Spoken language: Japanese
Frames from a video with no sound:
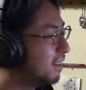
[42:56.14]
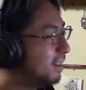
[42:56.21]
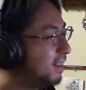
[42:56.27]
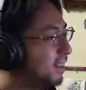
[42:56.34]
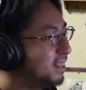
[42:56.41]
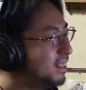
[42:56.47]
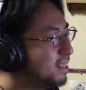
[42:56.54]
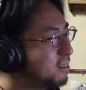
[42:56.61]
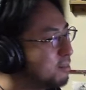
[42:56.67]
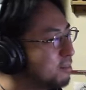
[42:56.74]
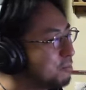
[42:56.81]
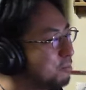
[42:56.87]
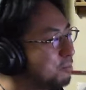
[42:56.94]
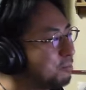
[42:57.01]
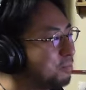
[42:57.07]
えー、
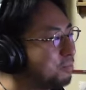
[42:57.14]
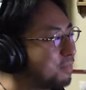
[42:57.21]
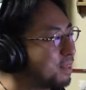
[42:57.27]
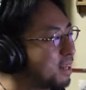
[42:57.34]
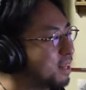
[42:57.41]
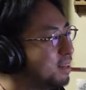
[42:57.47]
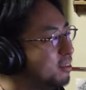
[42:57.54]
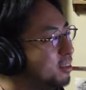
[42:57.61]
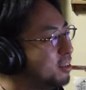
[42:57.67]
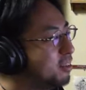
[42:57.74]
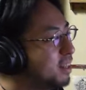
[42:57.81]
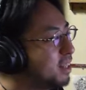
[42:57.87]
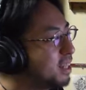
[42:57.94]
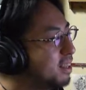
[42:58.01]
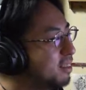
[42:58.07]
今、ゴルゴ、風
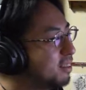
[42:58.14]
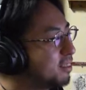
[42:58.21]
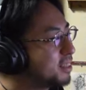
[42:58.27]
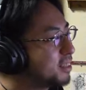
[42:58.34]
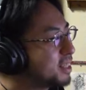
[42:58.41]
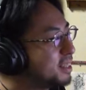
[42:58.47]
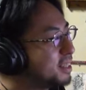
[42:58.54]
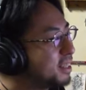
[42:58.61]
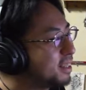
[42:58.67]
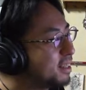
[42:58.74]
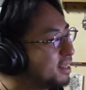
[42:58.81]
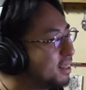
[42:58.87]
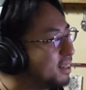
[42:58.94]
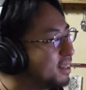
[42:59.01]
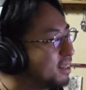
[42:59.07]
船、えー、バーガー5個あり
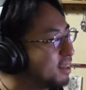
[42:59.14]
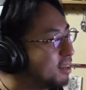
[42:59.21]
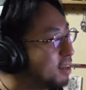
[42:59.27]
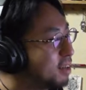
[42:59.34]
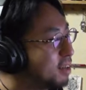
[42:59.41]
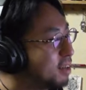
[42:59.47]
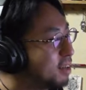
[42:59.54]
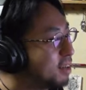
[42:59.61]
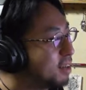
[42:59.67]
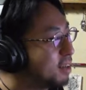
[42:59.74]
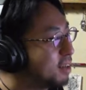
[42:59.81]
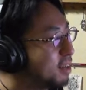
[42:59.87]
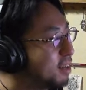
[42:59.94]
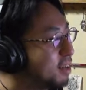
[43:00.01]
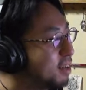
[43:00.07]
がとう。ハッチさん、
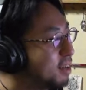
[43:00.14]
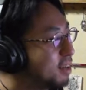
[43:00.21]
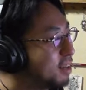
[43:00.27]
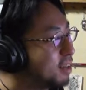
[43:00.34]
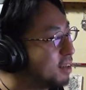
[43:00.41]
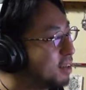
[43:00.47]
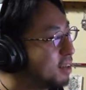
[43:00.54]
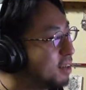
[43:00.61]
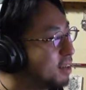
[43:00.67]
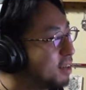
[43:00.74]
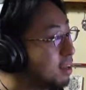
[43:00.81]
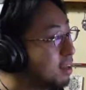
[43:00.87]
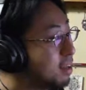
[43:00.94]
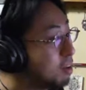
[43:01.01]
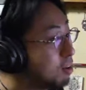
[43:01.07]
花火一発ありが
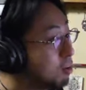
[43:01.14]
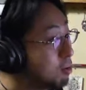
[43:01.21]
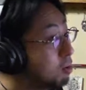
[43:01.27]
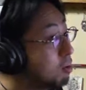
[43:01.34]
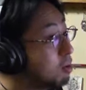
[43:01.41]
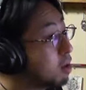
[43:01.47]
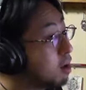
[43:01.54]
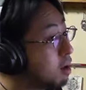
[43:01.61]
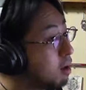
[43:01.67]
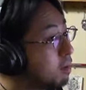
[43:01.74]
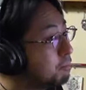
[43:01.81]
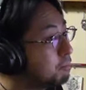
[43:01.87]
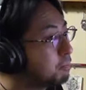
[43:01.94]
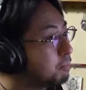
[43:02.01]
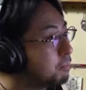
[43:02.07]
とう。
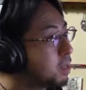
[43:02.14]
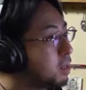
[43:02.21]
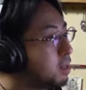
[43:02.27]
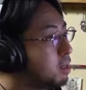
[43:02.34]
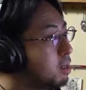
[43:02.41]
それじゃあ皆